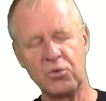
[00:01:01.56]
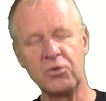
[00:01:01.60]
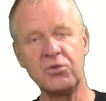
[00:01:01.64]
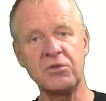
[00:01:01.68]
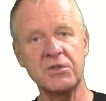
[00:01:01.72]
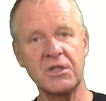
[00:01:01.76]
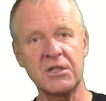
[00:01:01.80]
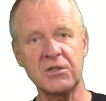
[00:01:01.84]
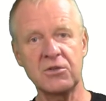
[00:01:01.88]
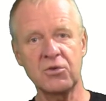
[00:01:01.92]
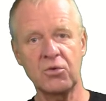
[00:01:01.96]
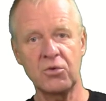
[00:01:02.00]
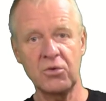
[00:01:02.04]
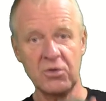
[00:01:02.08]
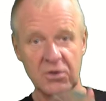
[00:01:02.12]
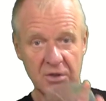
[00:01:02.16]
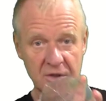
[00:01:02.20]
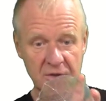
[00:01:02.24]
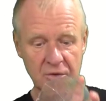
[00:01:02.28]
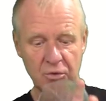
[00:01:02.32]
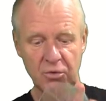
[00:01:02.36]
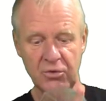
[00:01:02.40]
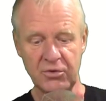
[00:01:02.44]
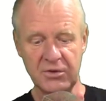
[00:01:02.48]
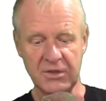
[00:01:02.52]
Unterdruck
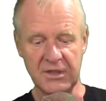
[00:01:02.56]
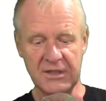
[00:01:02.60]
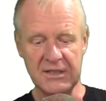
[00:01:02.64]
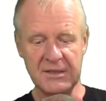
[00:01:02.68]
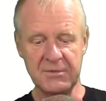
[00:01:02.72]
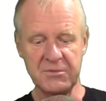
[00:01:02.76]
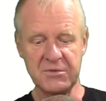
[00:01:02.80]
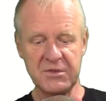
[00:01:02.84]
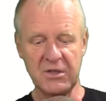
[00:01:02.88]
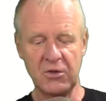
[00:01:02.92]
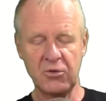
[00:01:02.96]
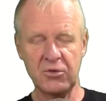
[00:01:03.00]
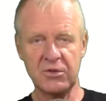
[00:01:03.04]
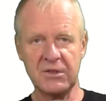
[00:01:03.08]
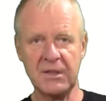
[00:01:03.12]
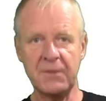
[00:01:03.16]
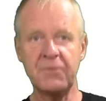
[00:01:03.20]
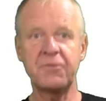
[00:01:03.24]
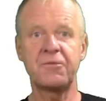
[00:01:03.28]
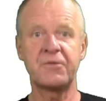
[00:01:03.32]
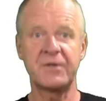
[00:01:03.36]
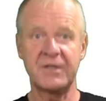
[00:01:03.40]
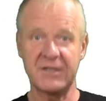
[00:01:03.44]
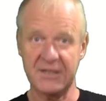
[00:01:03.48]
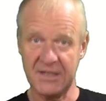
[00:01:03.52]
unter dem
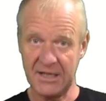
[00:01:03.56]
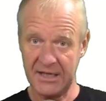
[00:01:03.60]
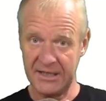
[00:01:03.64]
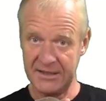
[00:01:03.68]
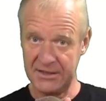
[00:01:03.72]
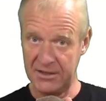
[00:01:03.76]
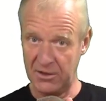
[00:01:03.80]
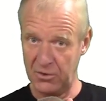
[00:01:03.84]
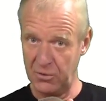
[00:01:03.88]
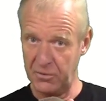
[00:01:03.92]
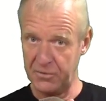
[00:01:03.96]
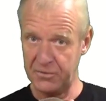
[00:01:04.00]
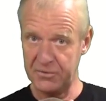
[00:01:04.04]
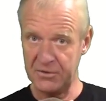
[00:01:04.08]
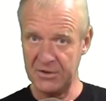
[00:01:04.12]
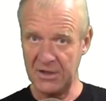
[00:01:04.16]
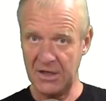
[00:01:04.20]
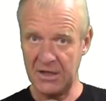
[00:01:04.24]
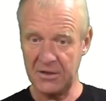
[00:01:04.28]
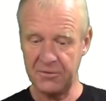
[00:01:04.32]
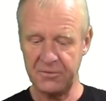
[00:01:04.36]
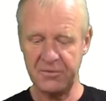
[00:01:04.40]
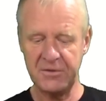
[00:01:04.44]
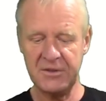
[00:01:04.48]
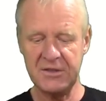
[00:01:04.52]
Saugnapf, weil keine Luft
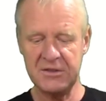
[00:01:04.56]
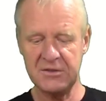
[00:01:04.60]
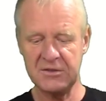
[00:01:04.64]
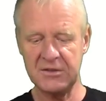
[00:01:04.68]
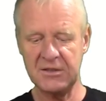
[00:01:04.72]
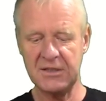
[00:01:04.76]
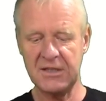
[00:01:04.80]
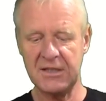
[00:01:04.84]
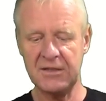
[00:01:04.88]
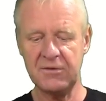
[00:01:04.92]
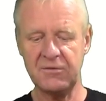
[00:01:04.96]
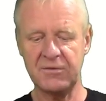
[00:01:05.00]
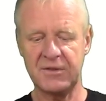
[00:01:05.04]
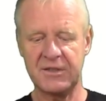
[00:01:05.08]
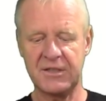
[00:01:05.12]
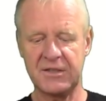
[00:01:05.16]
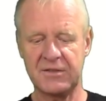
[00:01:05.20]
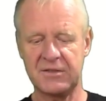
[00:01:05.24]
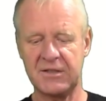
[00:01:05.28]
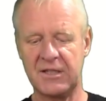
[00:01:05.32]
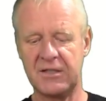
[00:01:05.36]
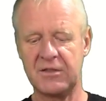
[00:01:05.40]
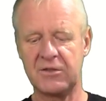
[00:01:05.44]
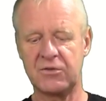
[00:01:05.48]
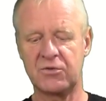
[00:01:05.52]
nachfließen kann, weil
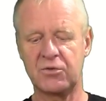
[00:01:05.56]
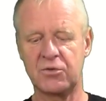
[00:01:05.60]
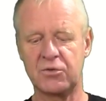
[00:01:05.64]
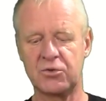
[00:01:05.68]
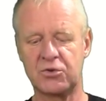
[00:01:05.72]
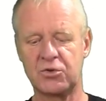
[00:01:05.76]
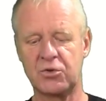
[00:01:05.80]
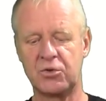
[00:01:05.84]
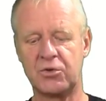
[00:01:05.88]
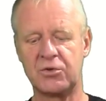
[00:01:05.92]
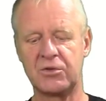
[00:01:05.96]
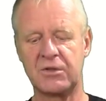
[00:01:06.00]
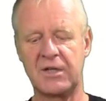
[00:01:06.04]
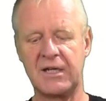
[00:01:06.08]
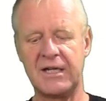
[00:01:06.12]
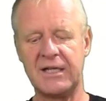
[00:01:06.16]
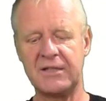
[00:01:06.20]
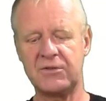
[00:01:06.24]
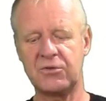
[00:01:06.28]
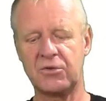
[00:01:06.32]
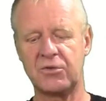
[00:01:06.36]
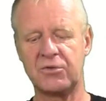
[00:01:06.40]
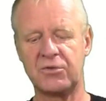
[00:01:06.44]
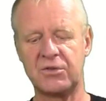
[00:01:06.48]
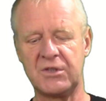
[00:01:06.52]
das alles so schön
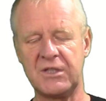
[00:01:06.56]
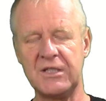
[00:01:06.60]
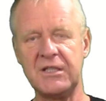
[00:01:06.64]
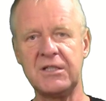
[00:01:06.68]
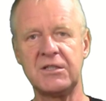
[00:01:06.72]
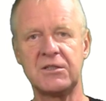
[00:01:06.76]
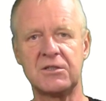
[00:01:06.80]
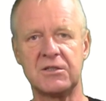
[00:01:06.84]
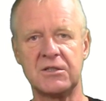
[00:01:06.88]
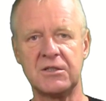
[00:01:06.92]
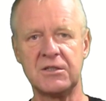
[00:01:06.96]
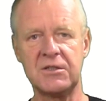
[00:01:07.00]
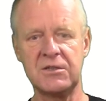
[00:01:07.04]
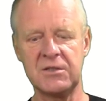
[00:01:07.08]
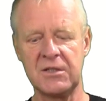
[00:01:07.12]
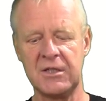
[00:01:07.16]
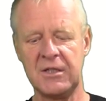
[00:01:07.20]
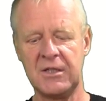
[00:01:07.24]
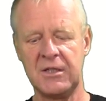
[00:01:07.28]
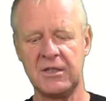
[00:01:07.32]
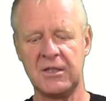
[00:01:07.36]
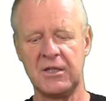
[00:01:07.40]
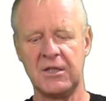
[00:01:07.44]
glatt und dicht ist.